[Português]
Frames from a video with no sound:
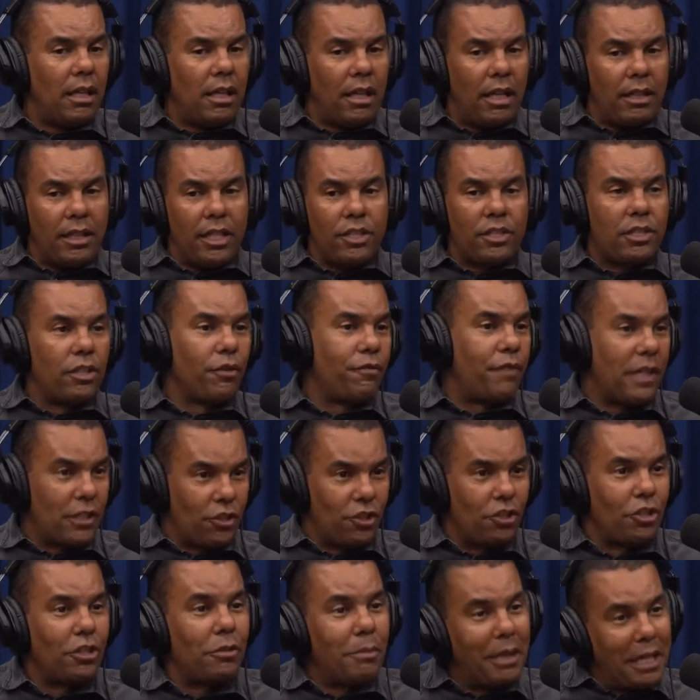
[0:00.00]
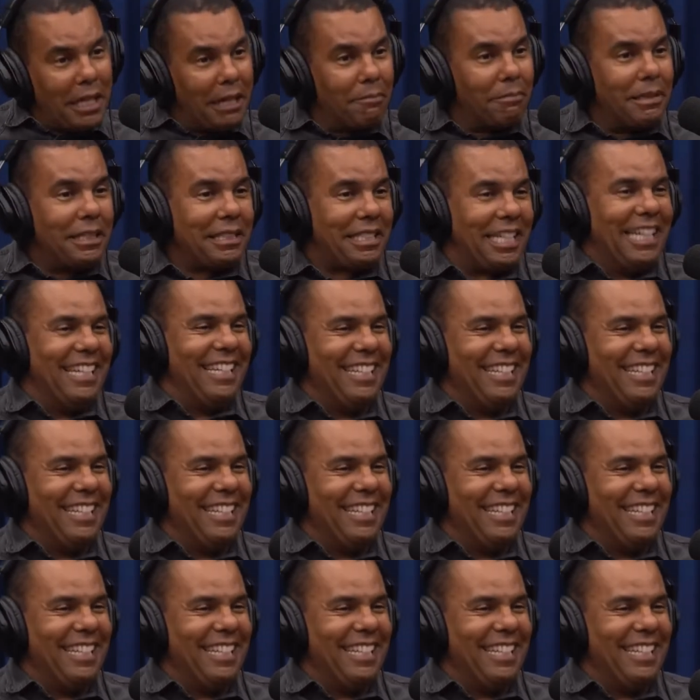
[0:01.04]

É desde que você não faça xixi na minha cabeça.